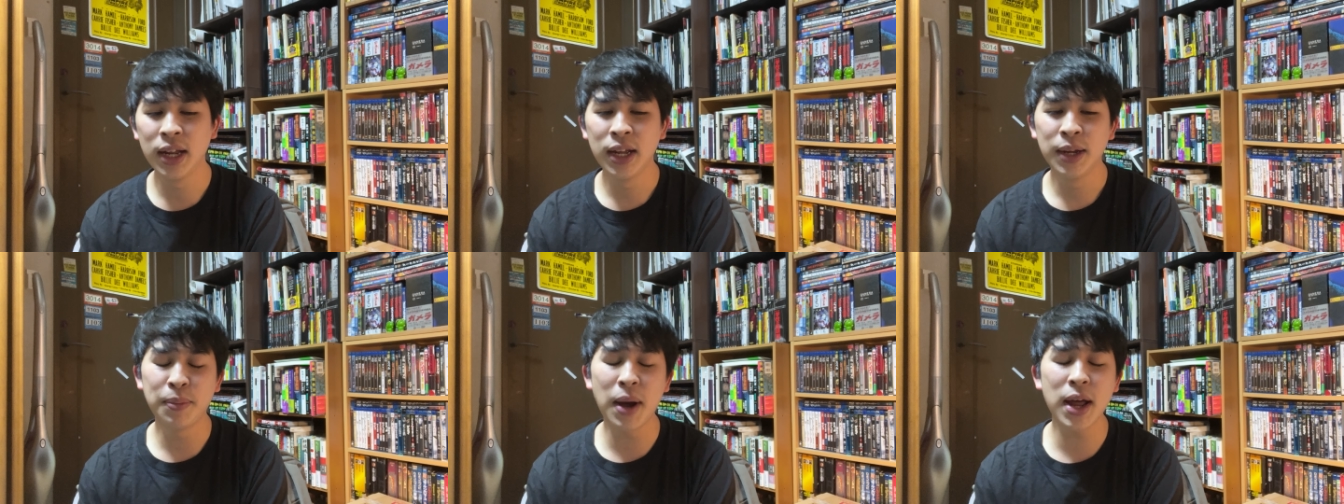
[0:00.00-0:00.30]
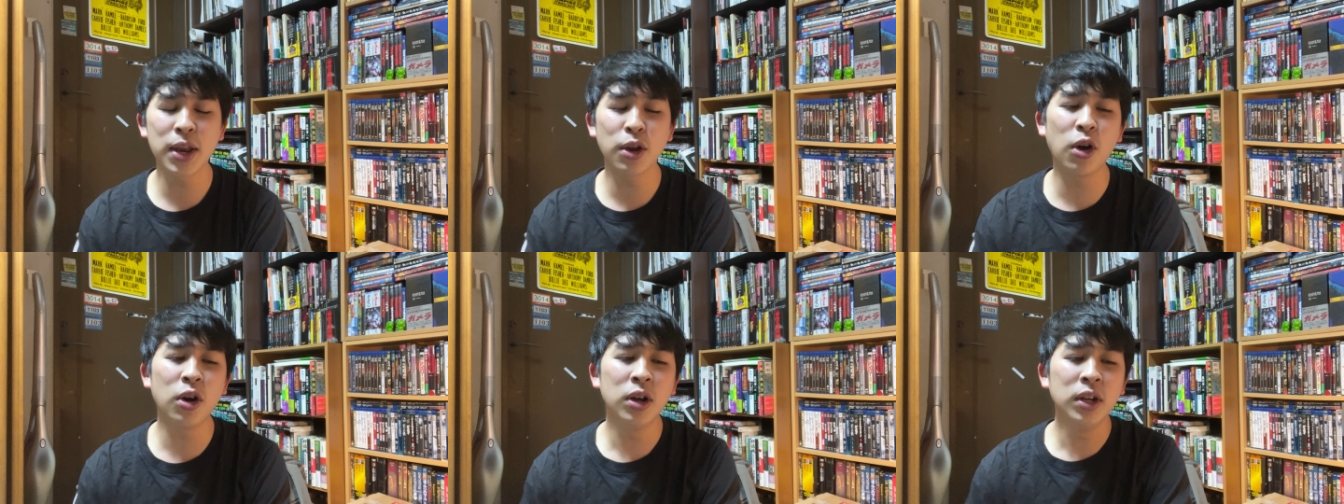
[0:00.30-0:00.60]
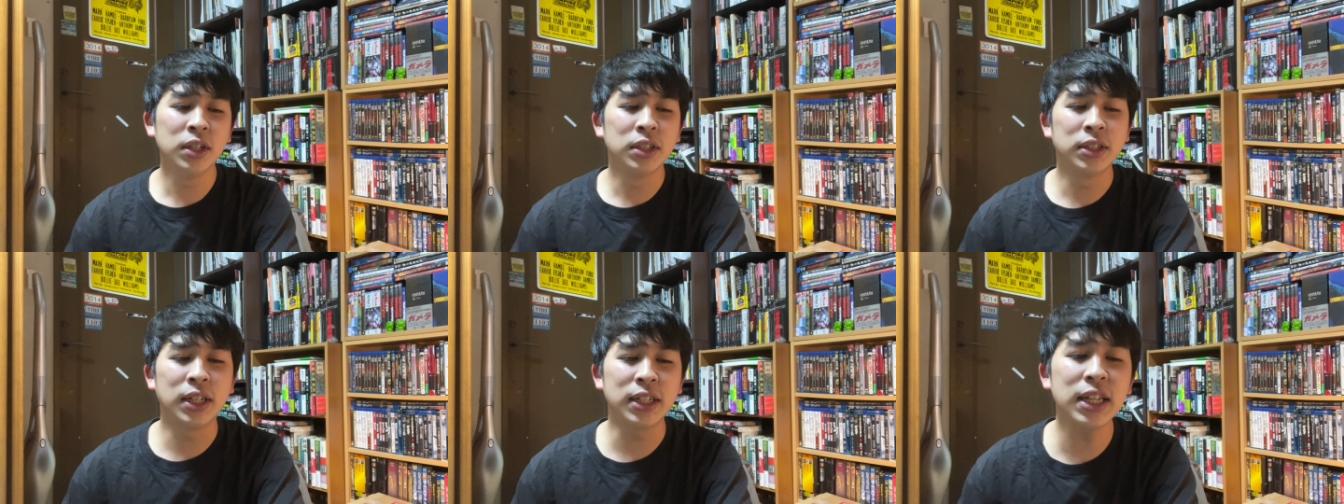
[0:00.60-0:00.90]
まあ、あの、
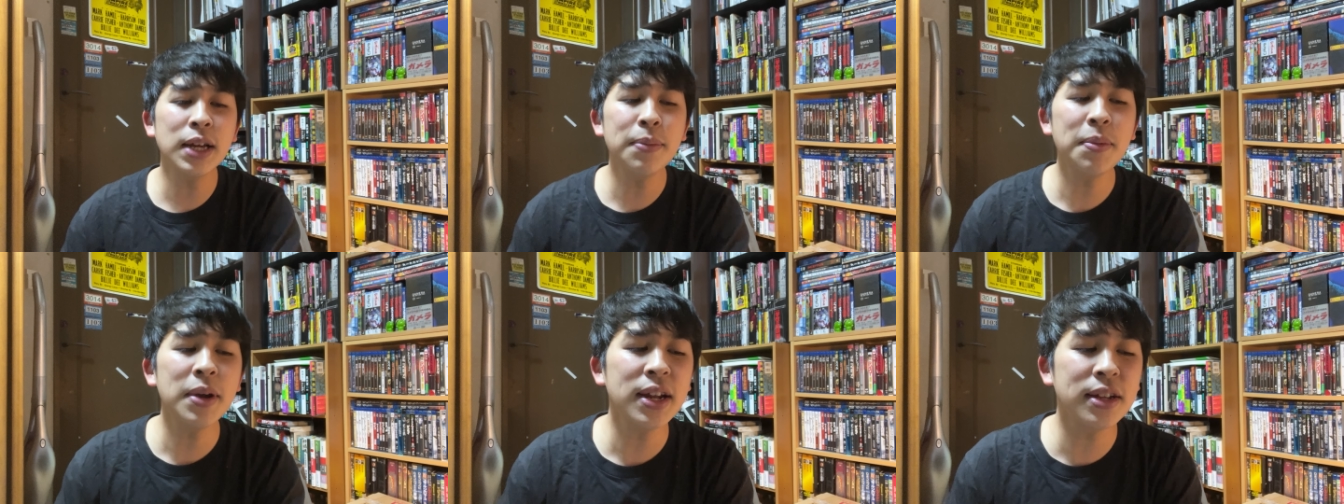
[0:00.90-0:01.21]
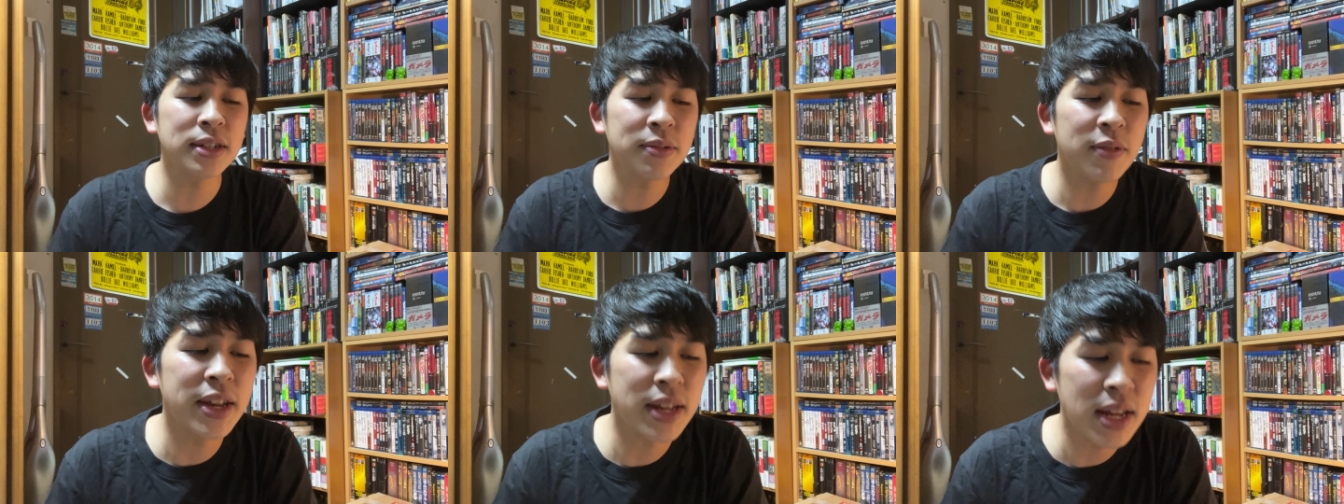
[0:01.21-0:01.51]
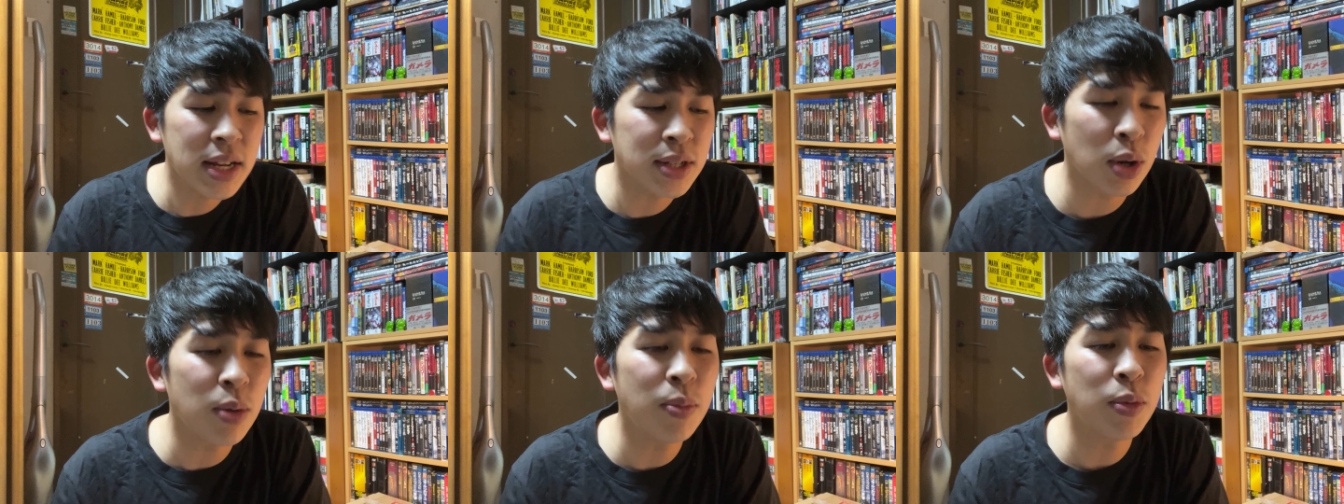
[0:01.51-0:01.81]
ネタバレは
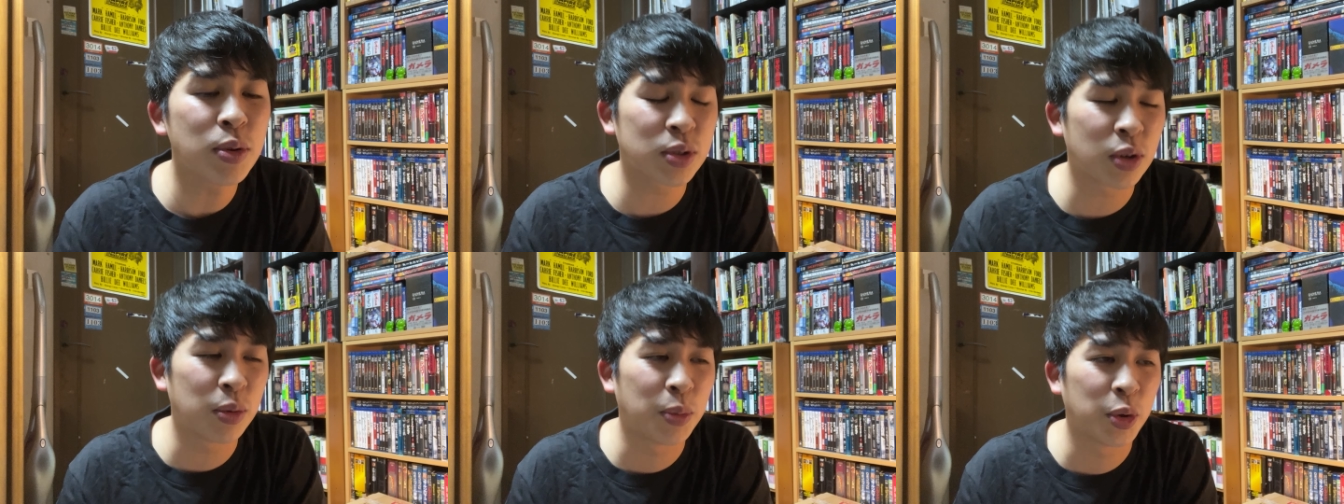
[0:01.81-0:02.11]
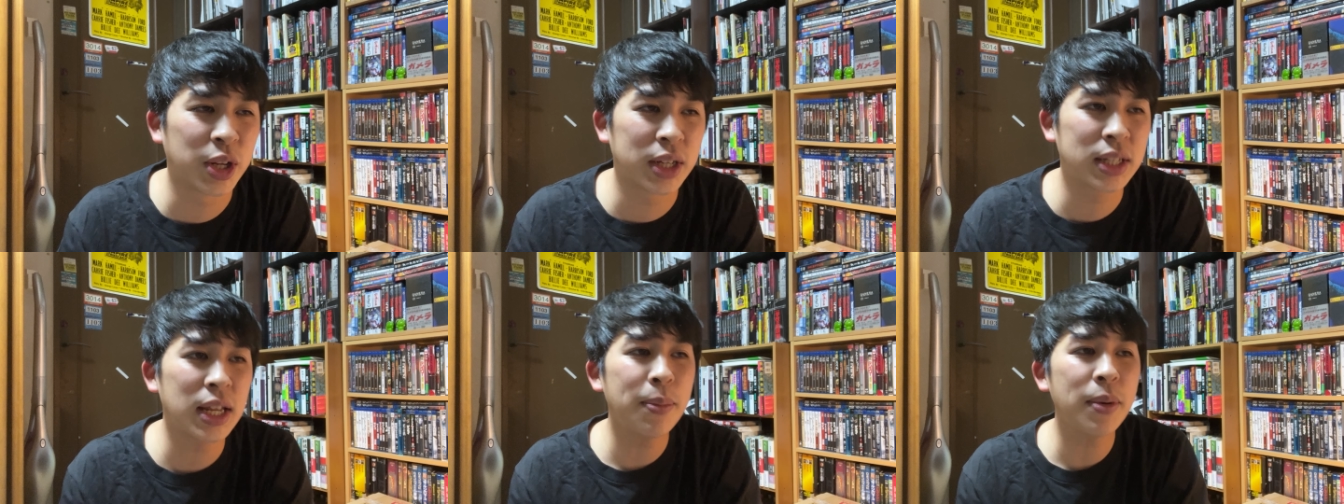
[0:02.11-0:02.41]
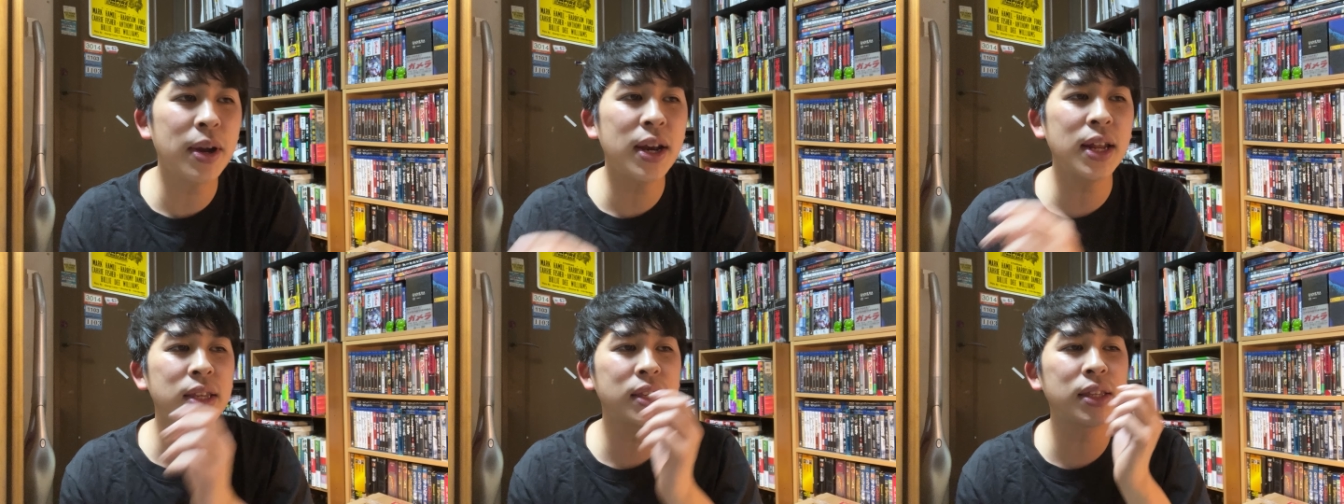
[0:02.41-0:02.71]
ね、そもそも
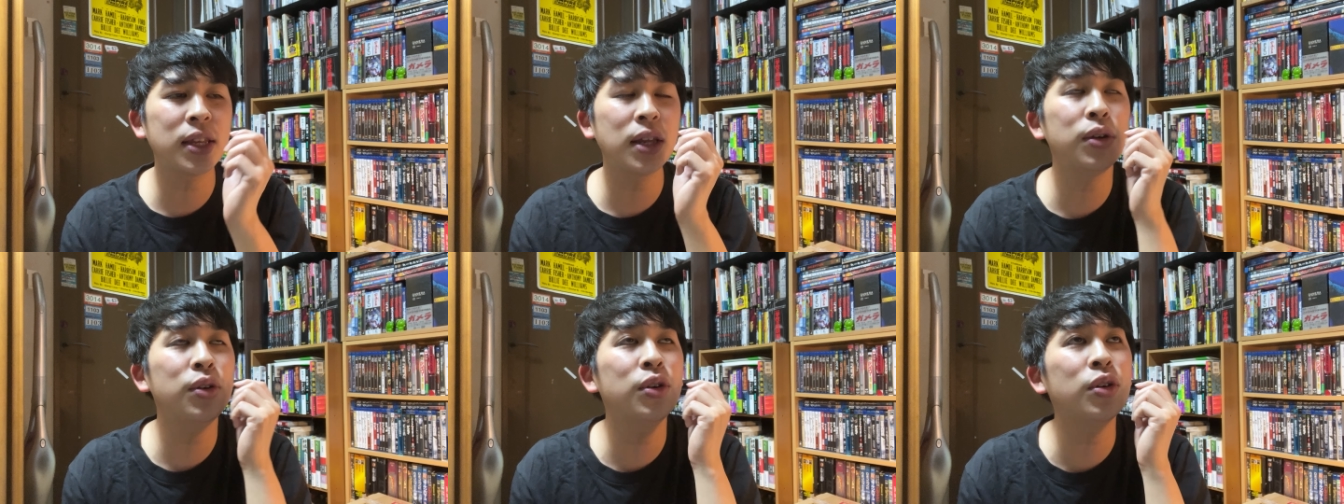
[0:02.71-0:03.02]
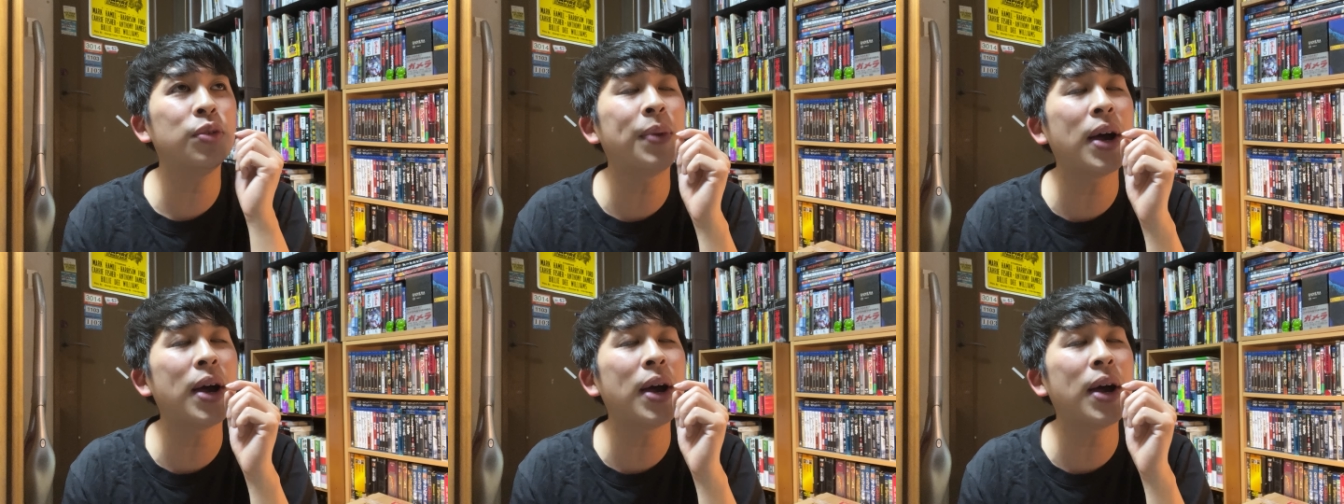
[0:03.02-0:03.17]
ネタバレっていう、